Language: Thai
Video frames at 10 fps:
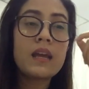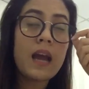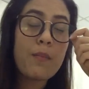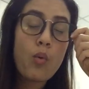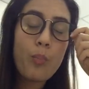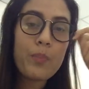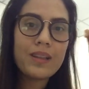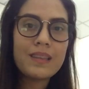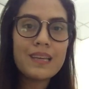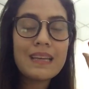การปกปิ
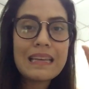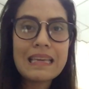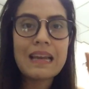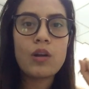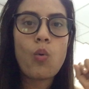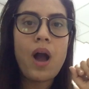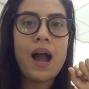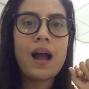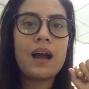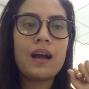ดที่เนียนกว่า
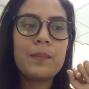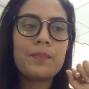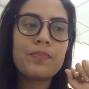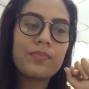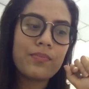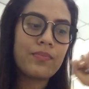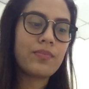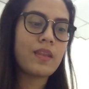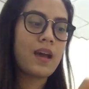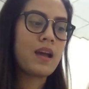
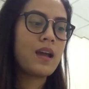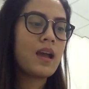นะ